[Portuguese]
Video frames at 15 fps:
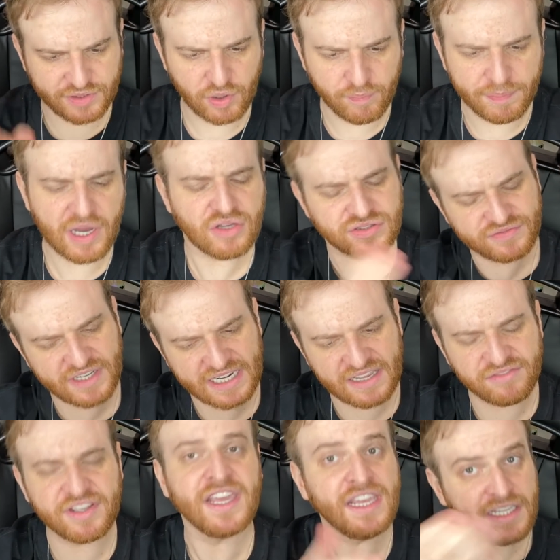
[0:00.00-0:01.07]
Dá um pause, vai lá
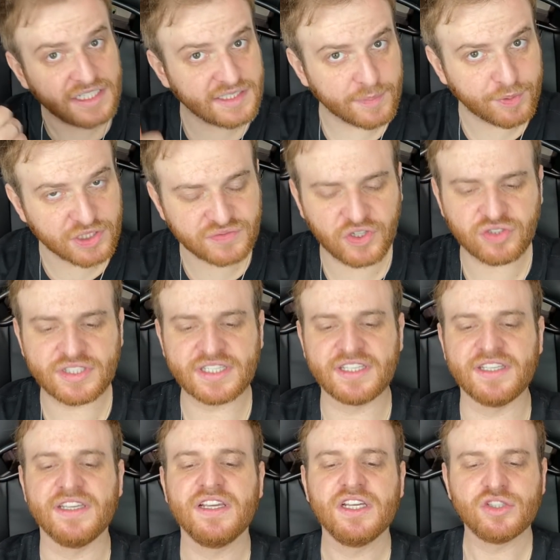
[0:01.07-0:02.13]
ver e depois volta
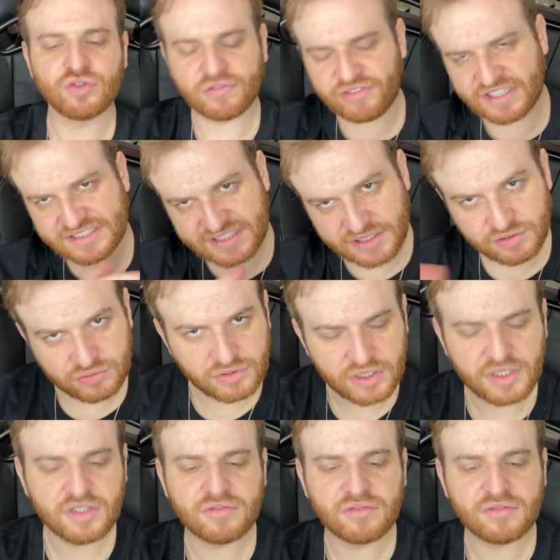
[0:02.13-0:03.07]
aqui. Tô fazendo